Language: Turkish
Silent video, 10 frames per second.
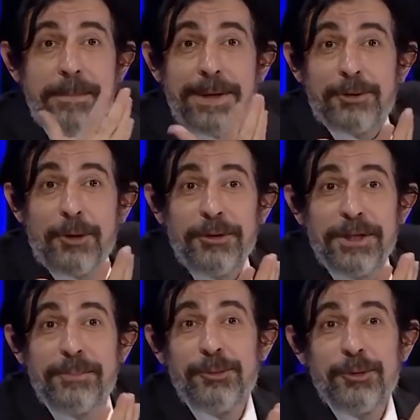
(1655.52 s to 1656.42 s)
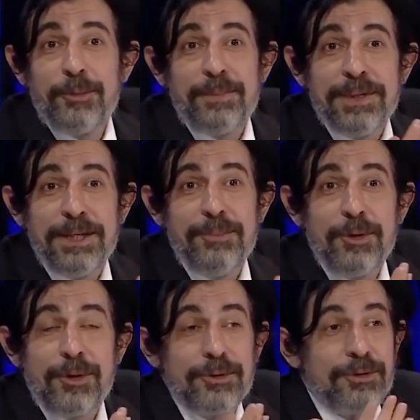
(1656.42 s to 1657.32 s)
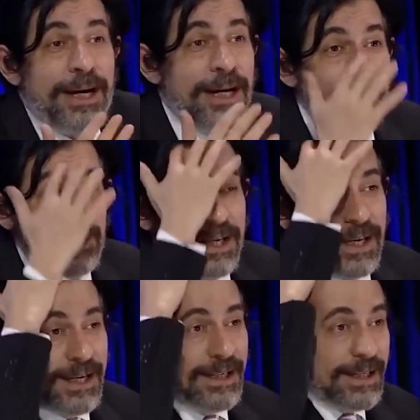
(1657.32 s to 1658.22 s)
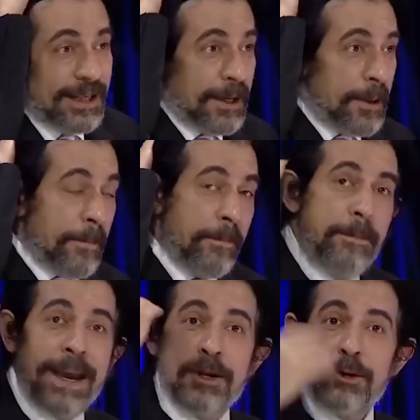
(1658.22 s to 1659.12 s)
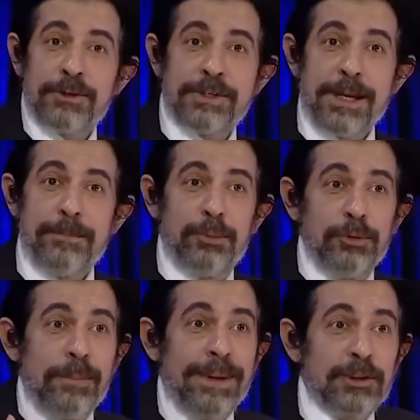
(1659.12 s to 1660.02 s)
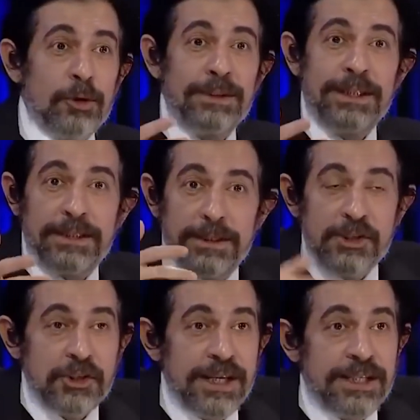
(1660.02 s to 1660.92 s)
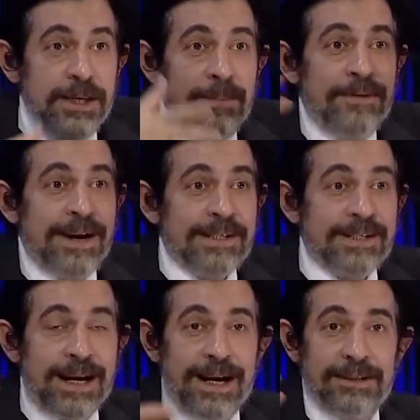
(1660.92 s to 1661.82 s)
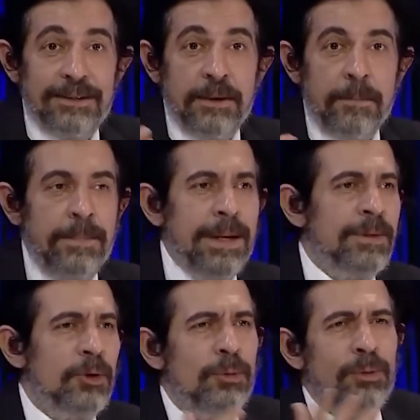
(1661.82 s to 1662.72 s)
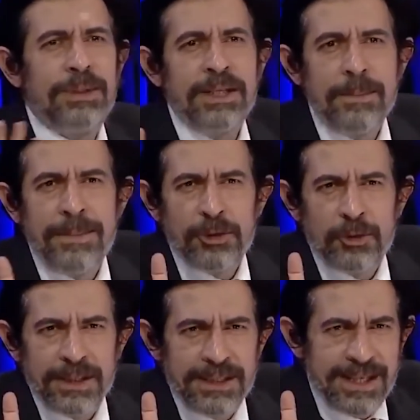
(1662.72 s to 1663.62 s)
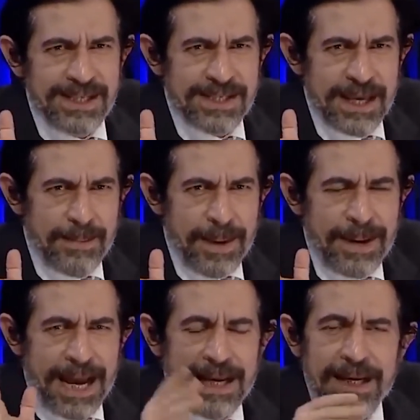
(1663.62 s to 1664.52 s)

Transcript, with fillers: ve Madonna bunu bilmiyor. Halbuki ben olsam bunu Madonna'nın işte kimi varsa benim de umurumda değil. Madonna'yı da hiç sevmem